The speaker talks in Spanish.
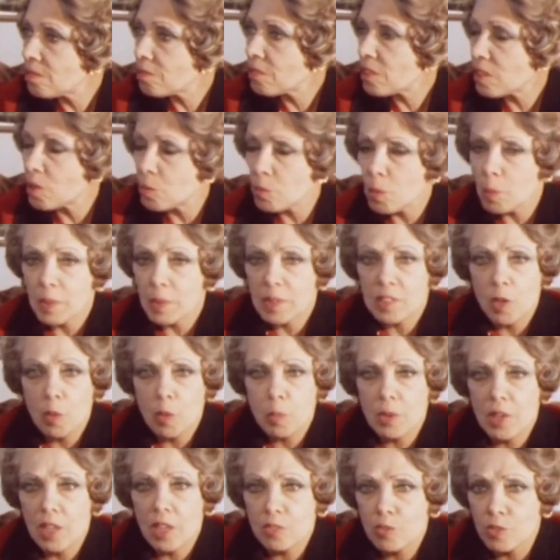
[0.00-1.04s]
que hemos pasado
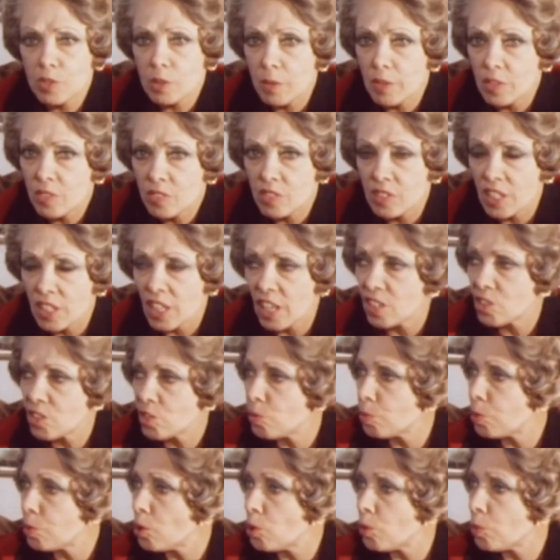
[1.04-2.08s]
por las universidades
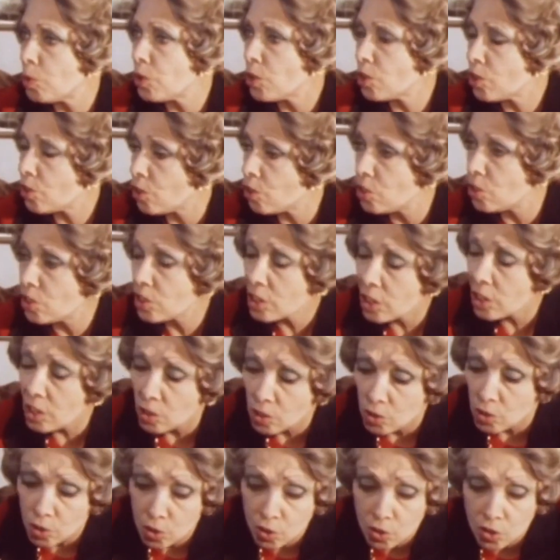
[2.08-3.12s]
o por
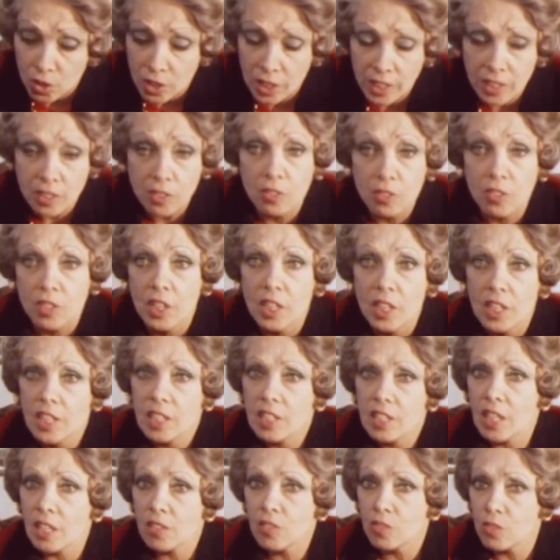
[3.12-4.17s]
los, colegios,
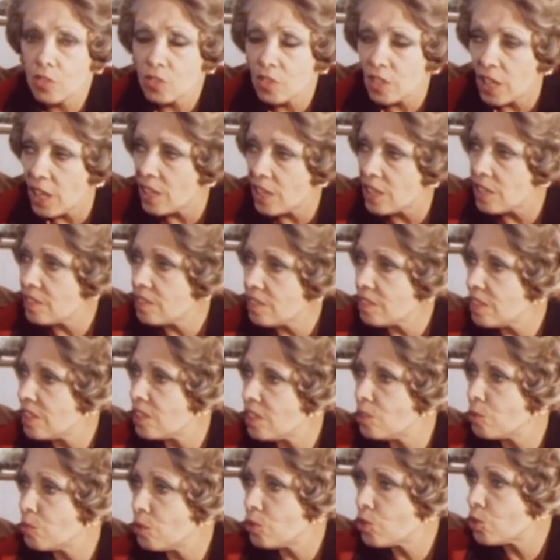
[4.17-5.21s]
nacionales
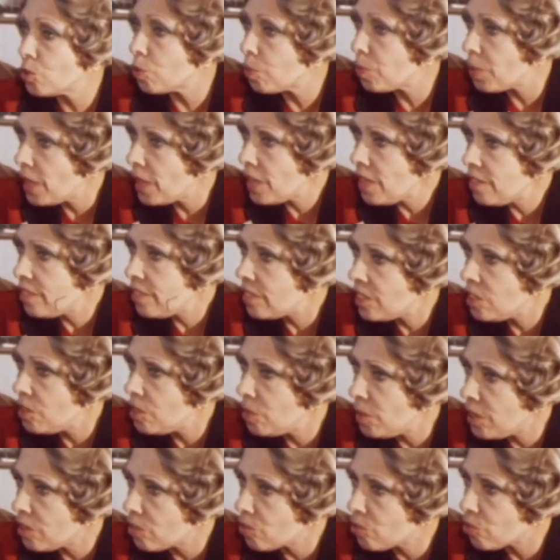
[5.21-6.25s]
en nuestros países
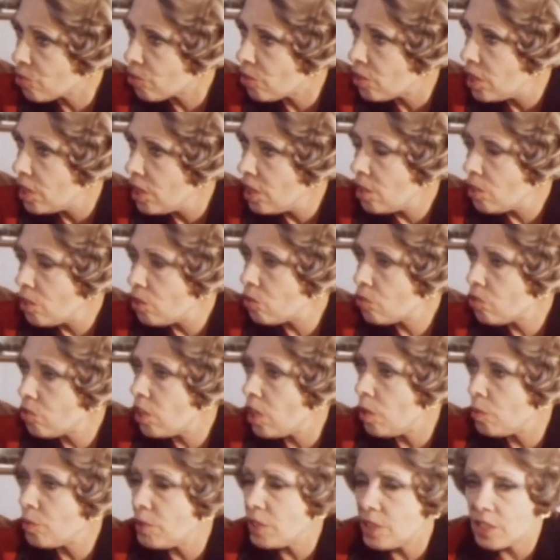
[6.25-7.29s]
diversos, no
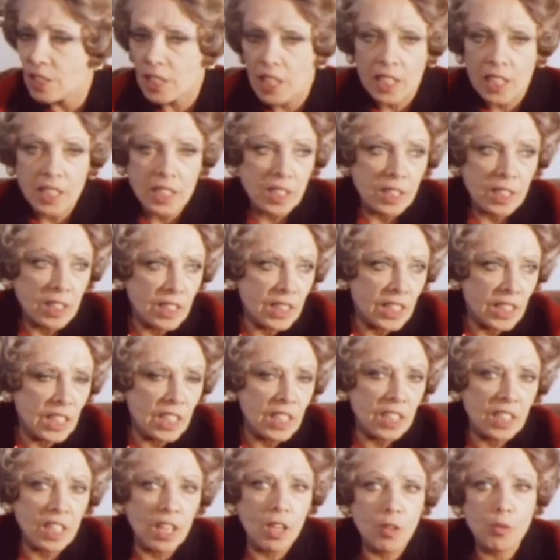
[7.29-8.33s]
solamente la
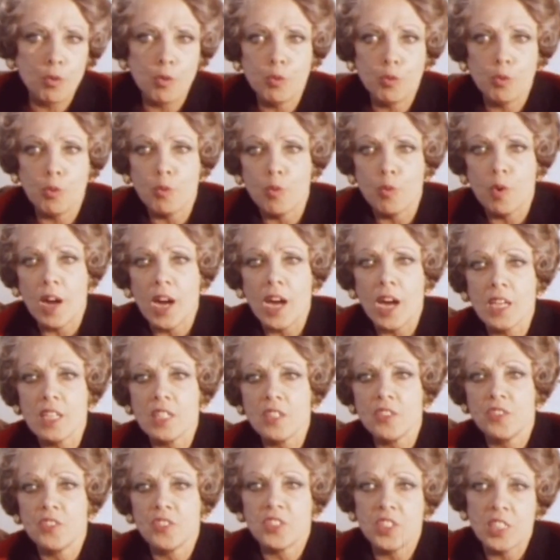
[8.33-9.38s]
Argentina, el
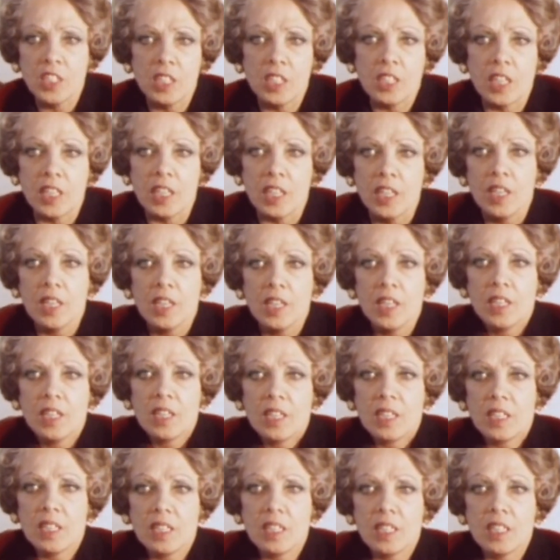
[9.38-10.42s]
Uruguay, Chile,
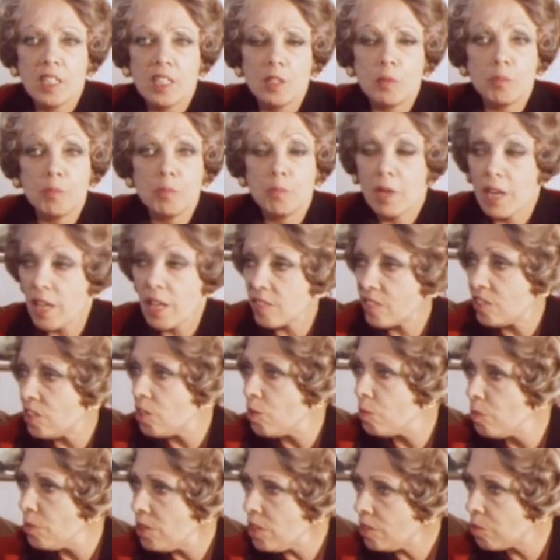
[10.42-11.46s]
eh, el
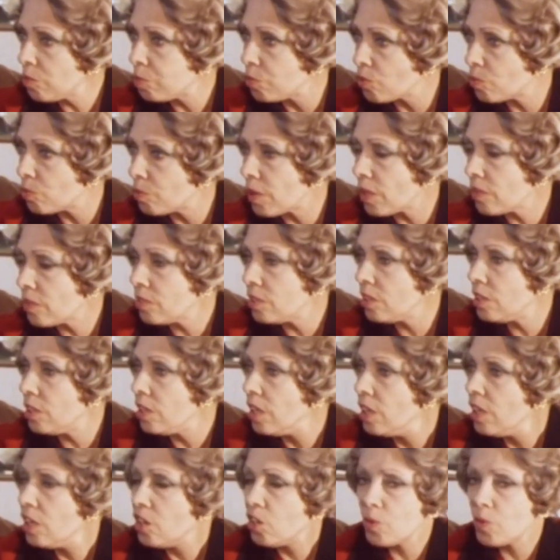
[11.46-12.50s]
Brasil mismo, en Brasil
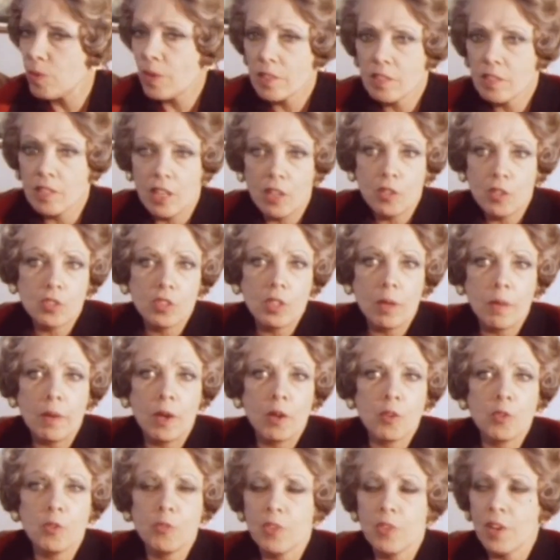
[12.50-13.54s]
los brasileros
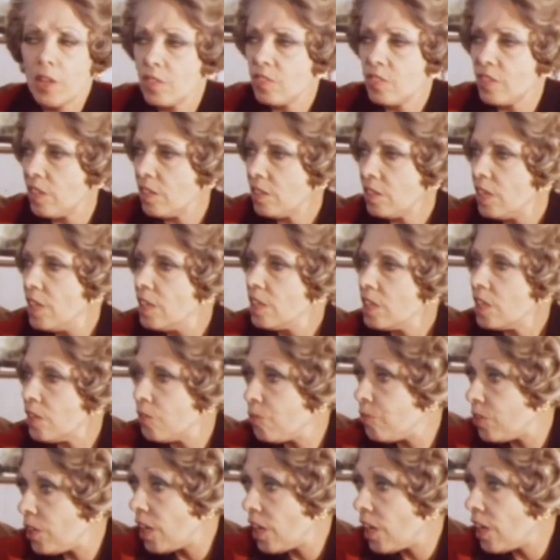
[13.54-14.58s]
hablan un francés que
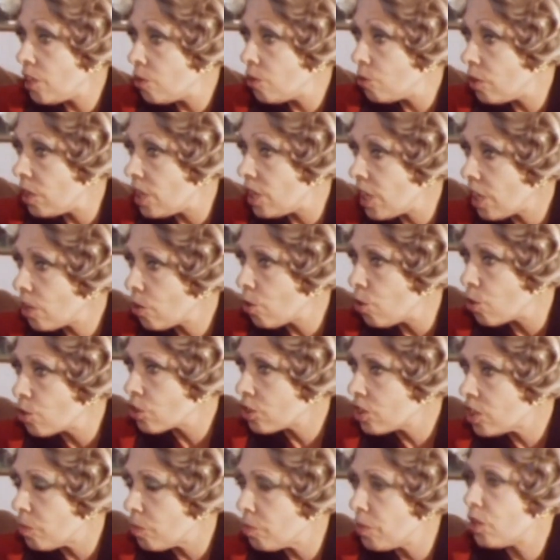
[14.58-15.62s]
fue la lengua de la
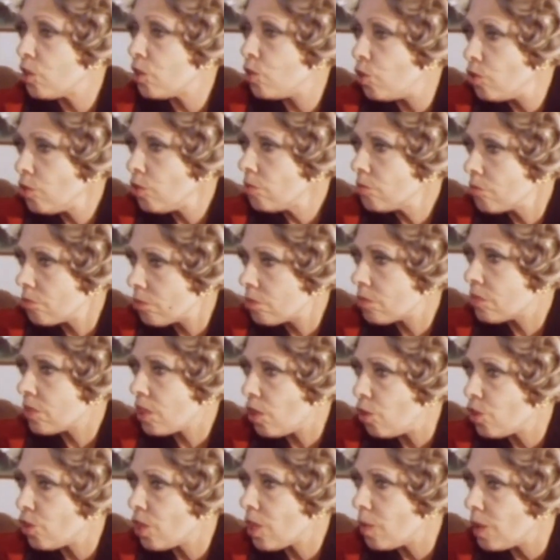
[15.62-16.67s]
corte, mejor
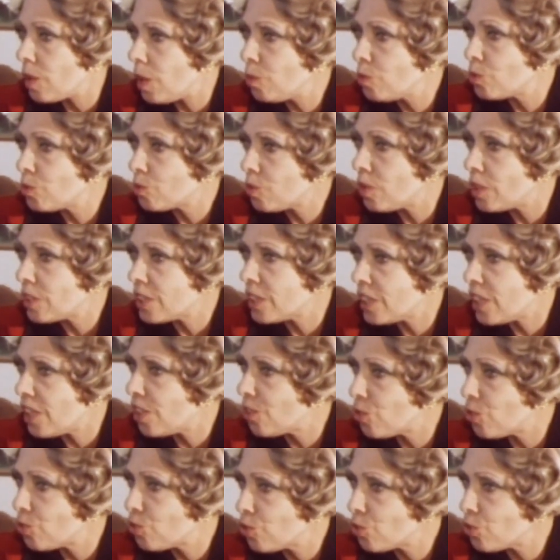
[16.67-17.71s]
que lo que hablamos cualquiera
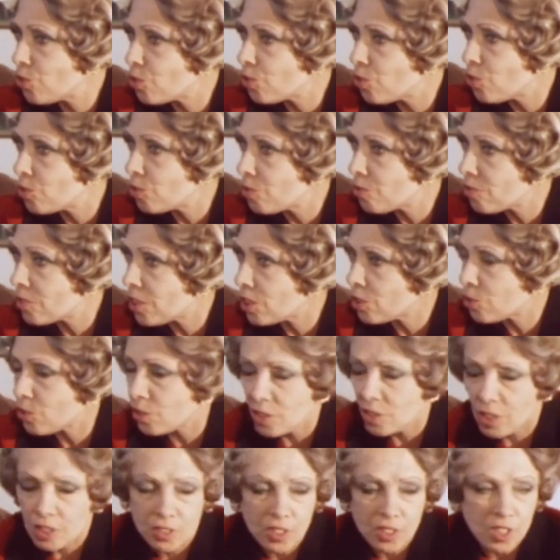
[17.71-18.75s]
de nosotros, los resto
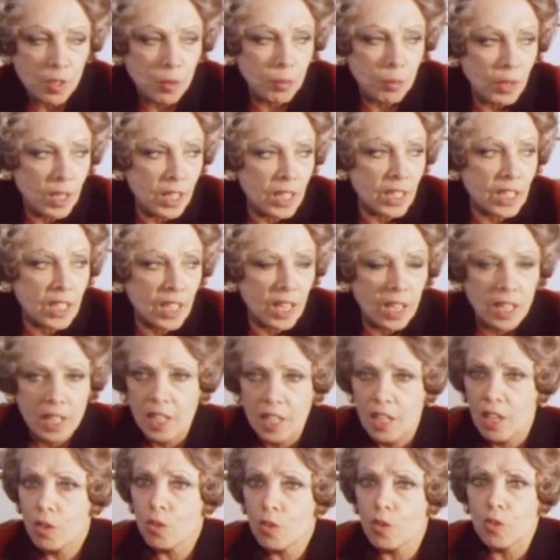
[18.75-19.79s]
de Latinoamérica,
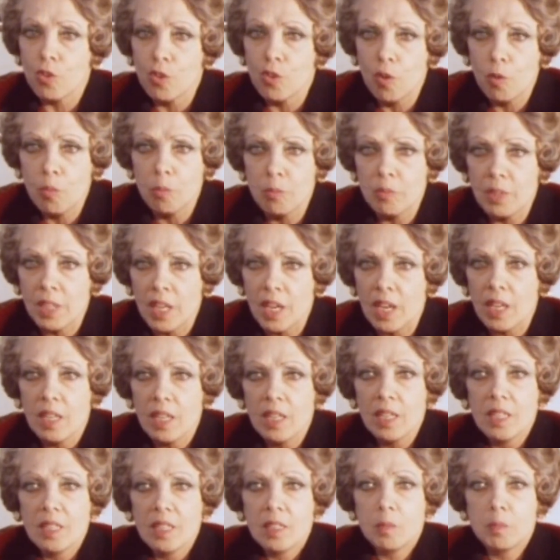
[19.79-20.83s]
Colombia,
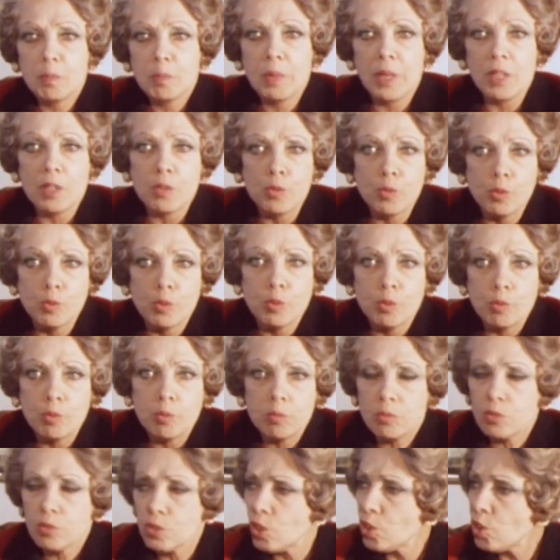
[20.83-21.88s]

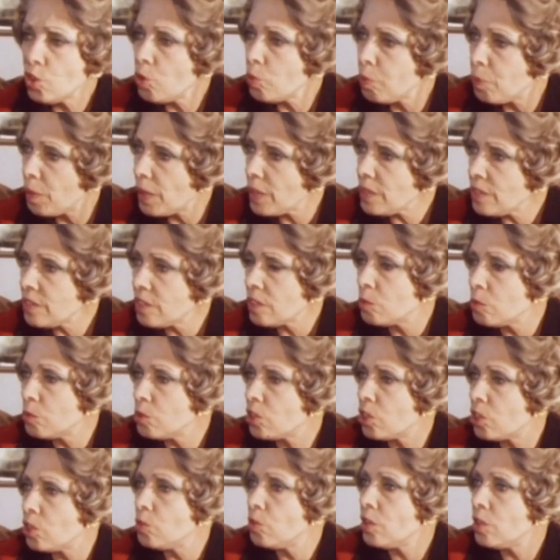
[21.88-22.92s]
Perú, todos los países hemos
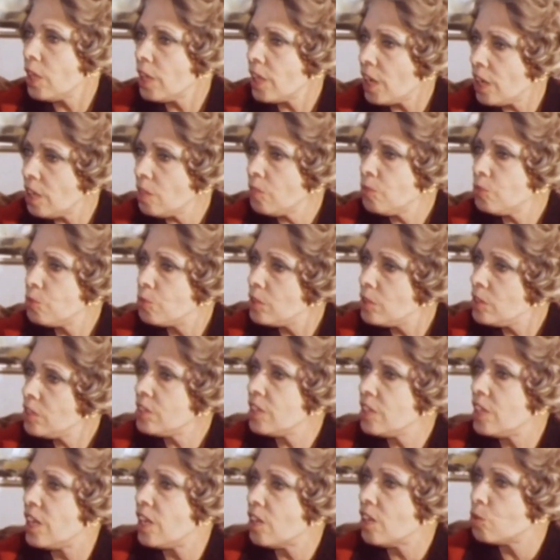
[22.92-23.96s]
tenido una gran
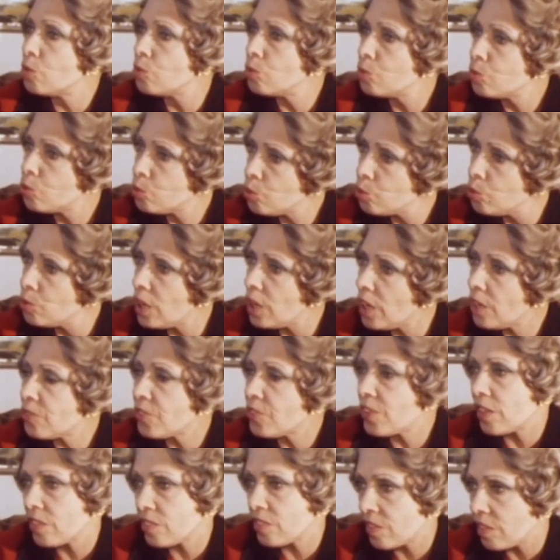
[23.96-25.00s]
influencia de la cultura
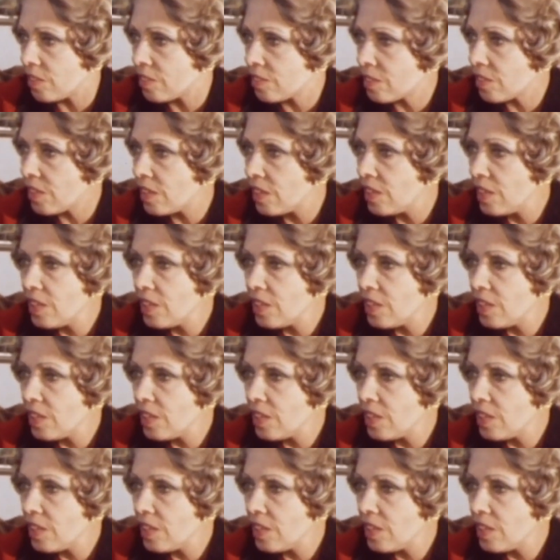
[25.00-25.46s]
francesa.